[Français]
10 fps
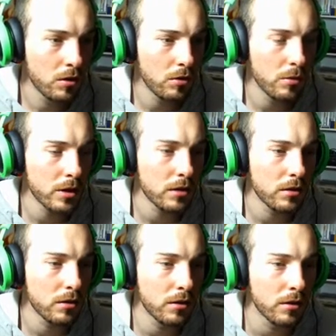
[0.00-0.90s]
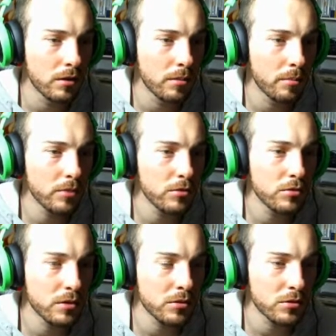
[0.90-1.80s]
Le mec, euh, pas du
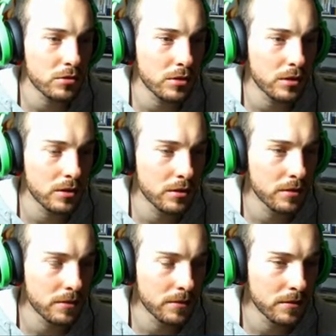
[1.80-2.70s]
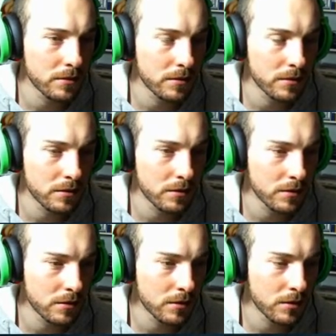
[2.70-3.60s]
tout inconscient. Ton
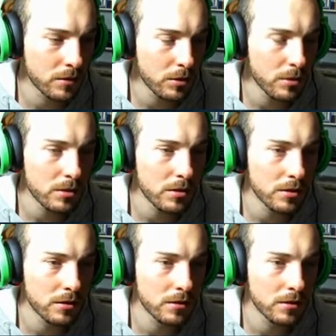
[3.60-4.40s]
tour. Oui, bah oui.